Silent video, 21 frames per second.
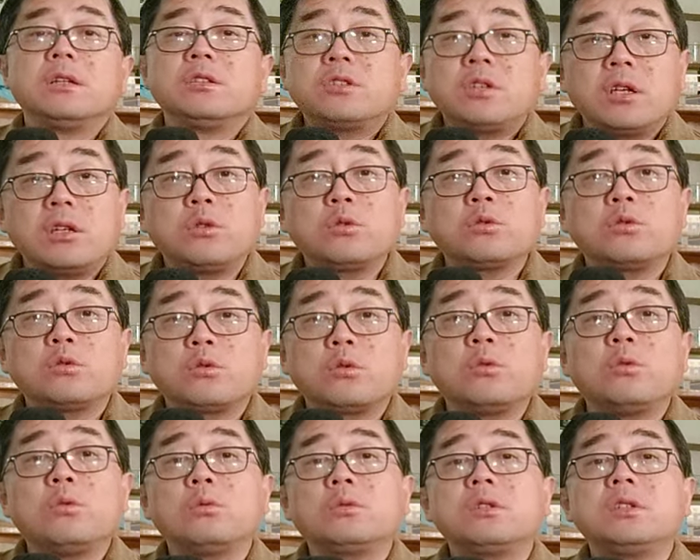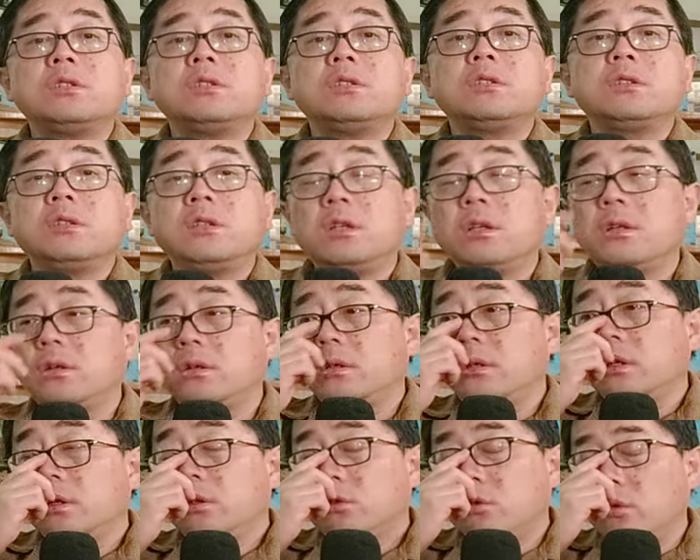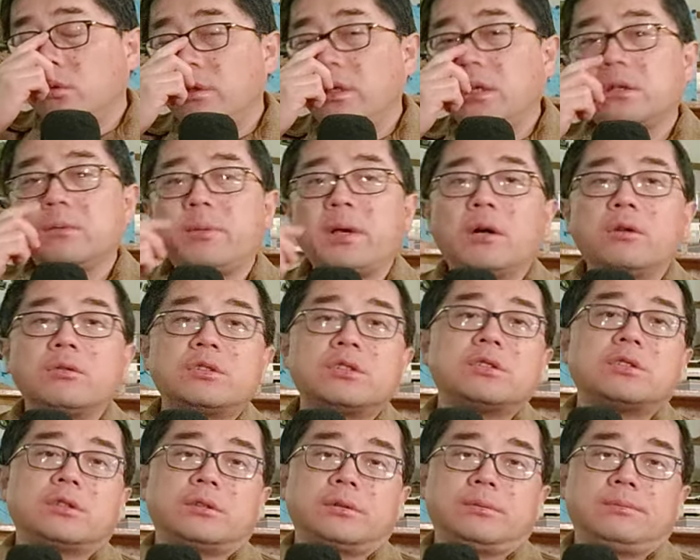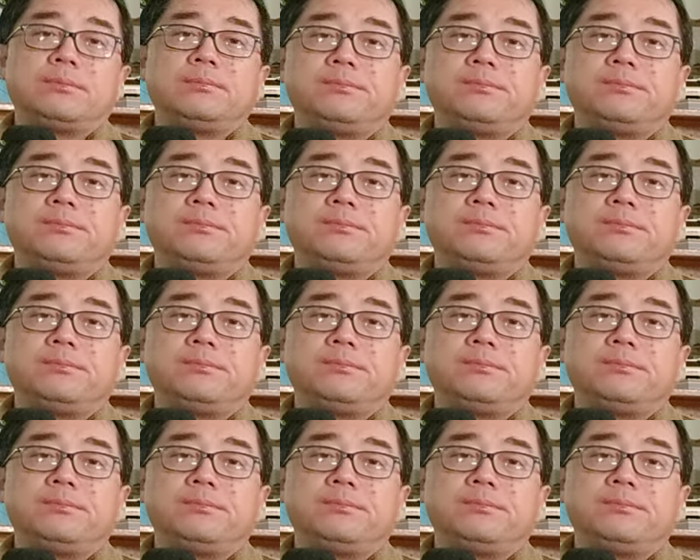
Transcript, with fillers: 这就是中共经济的一个重要的标志。